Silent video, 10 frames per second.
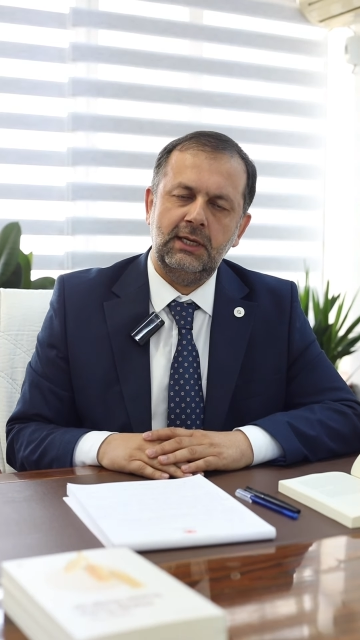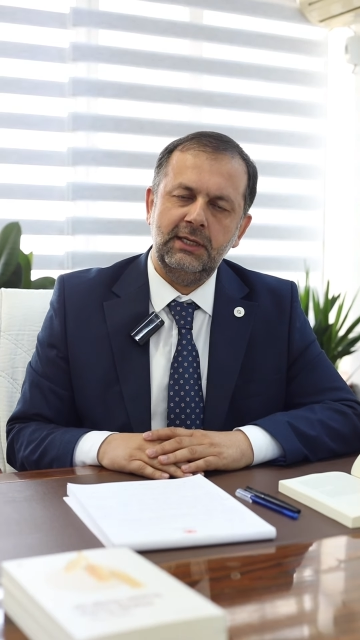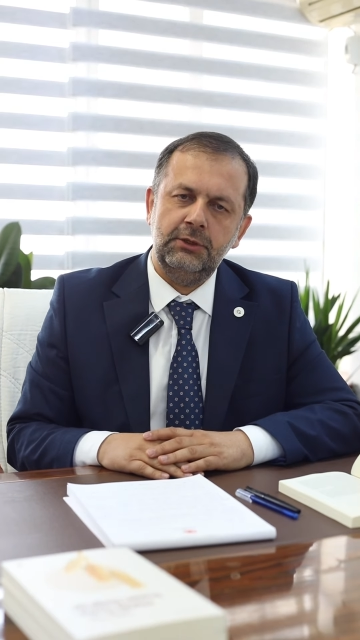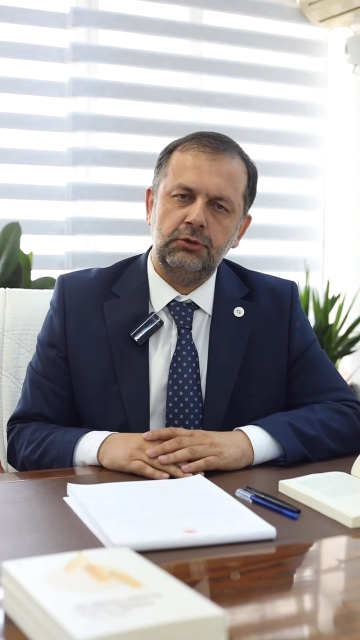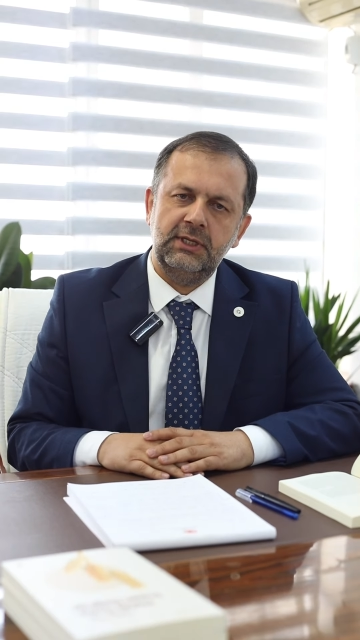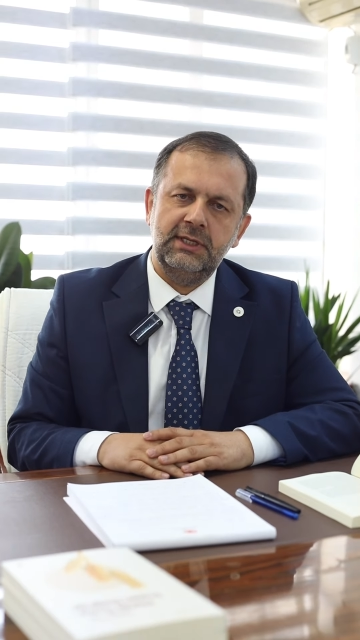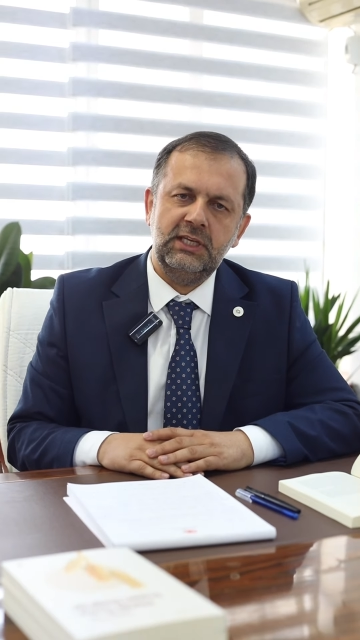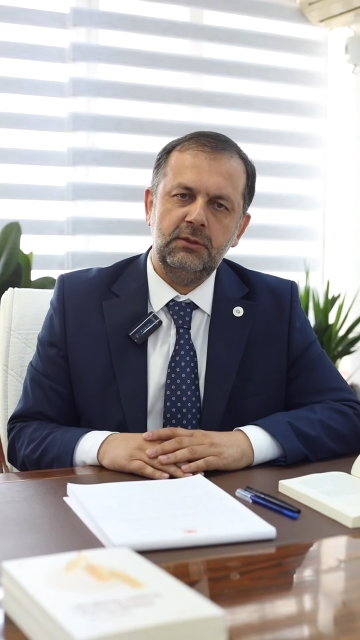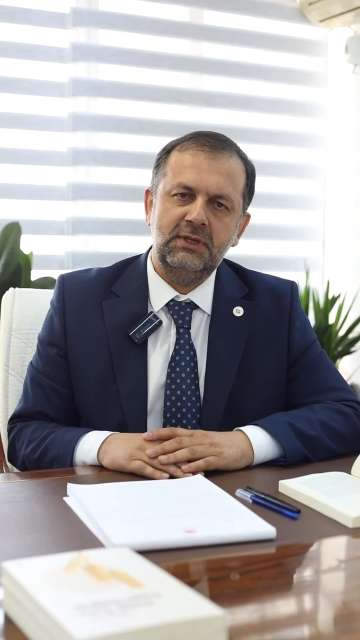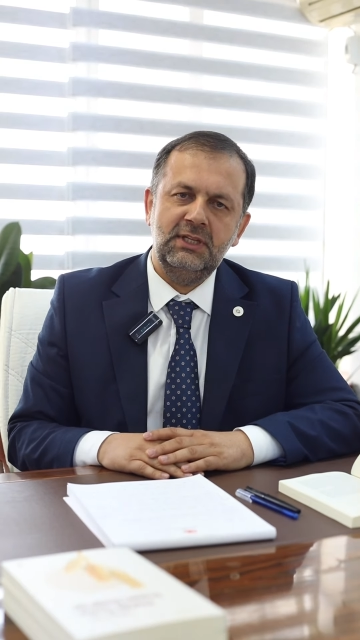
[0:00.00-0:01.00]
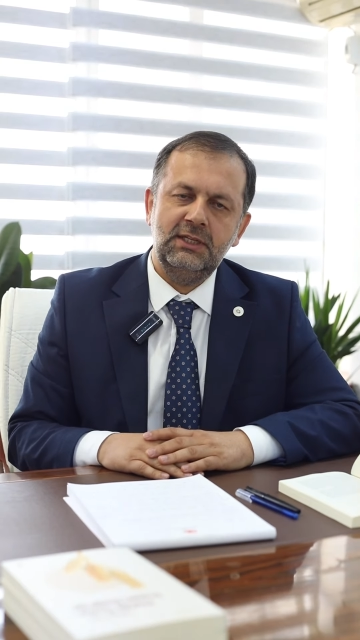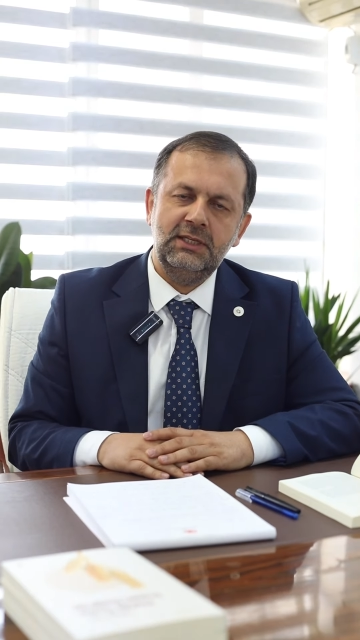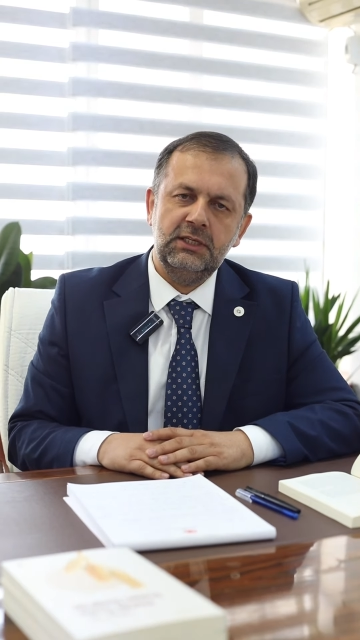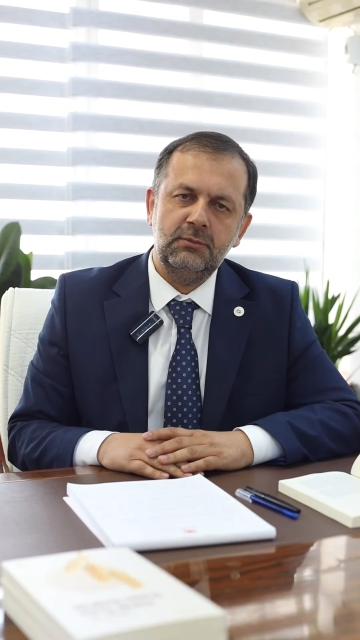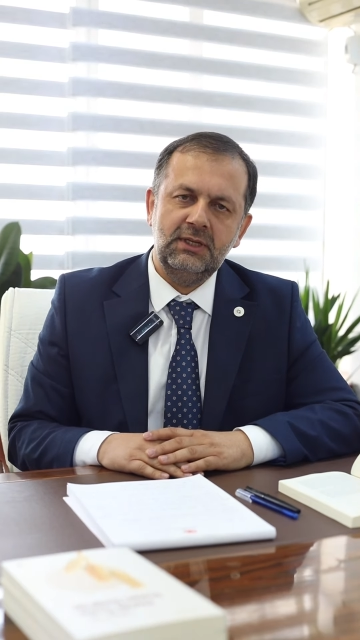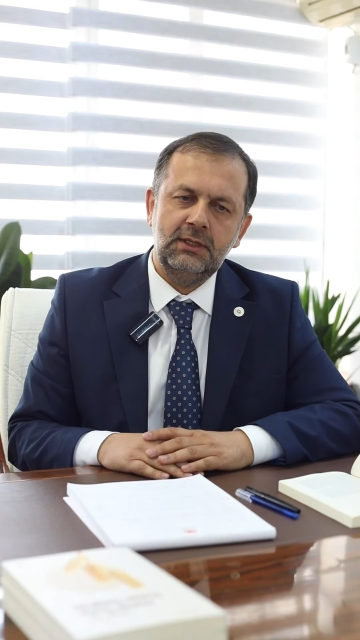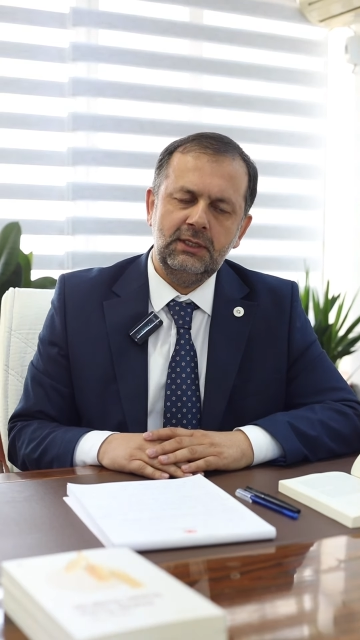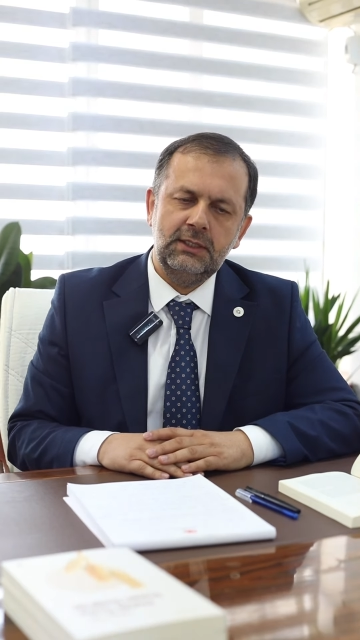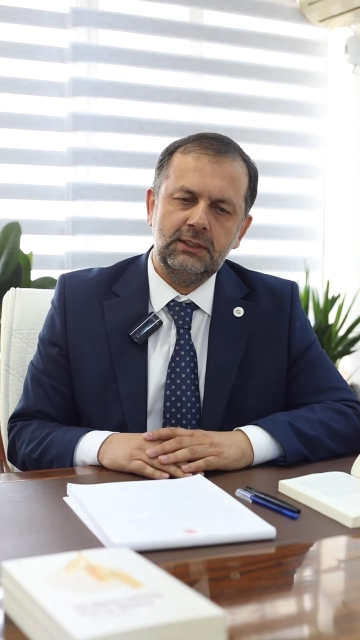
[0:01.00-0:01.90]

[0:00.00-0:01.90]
tarih olan 2020'li